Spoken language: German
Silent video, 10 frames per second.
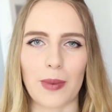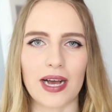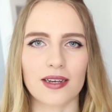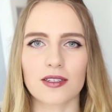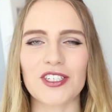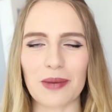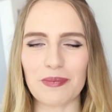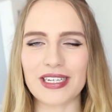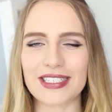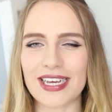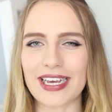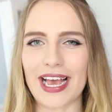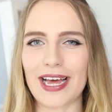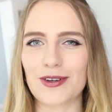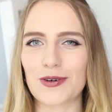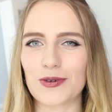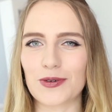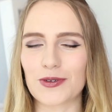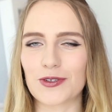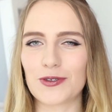Marke. Schreibt mir das sehr gerne
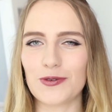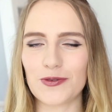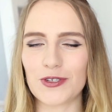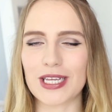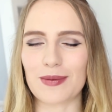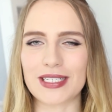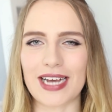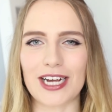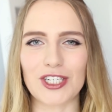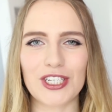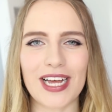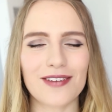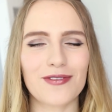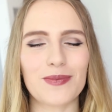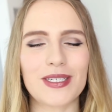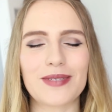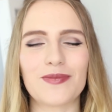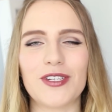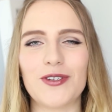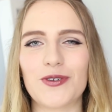und nun würde ich aber sagen, starten wir mit
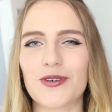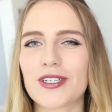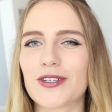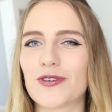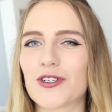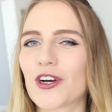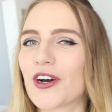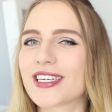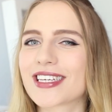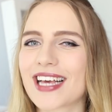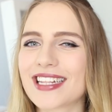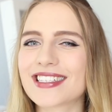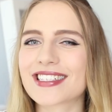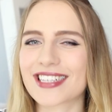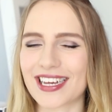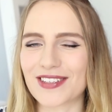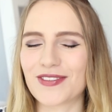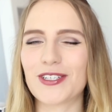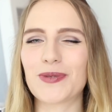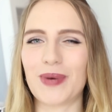diesem Video und ich wünsche euch ganz, ganz
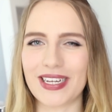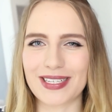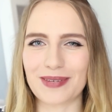viel Spaß